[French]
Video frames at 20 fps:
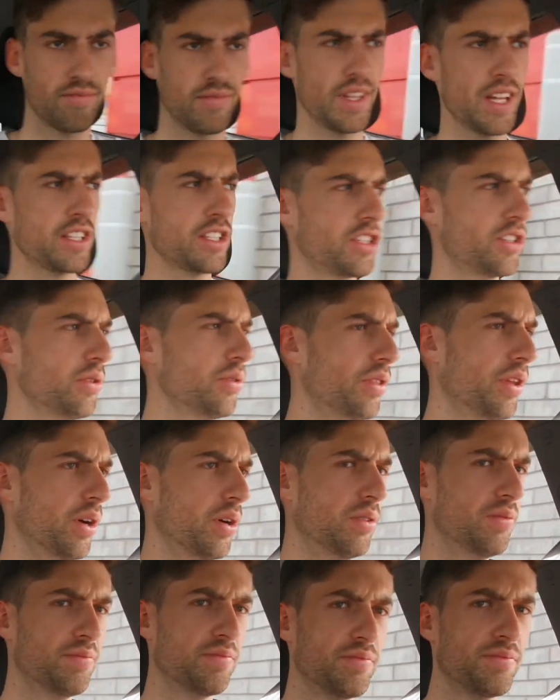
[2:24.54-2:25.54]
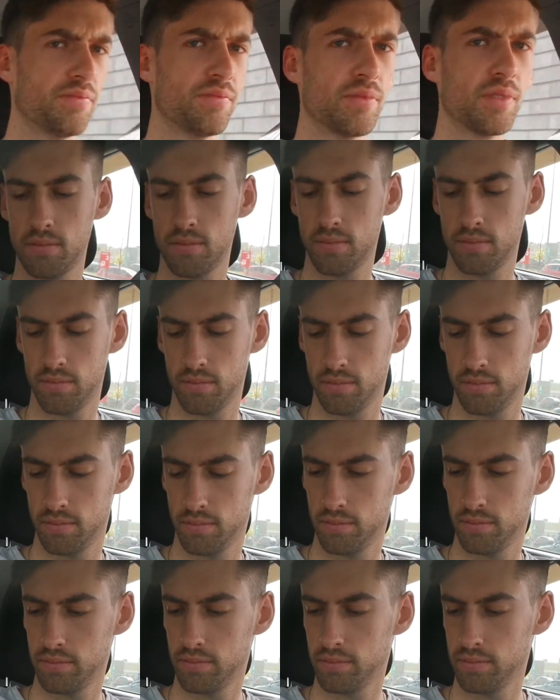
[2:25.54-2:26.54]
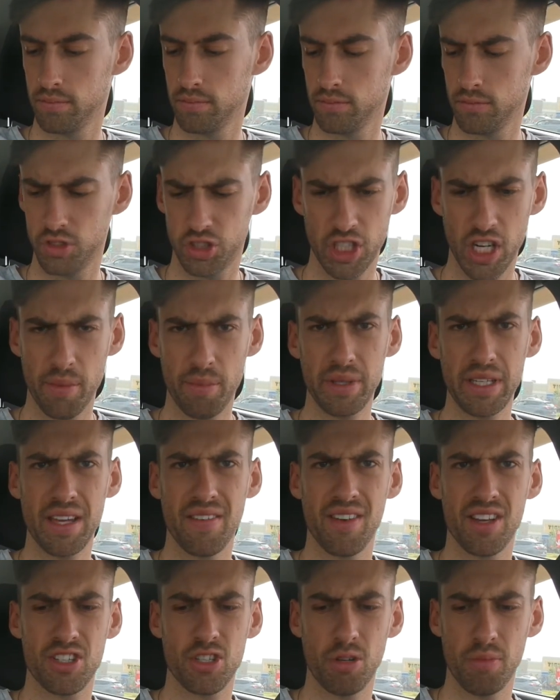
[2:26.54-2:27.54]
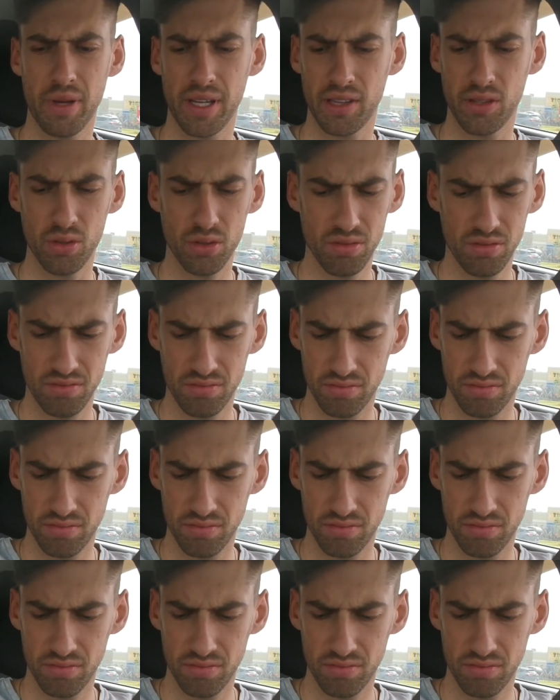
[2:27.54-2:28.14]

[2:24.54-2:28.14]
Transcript: That's cute, though. Je savais pas qu'il y avait ça au McDo.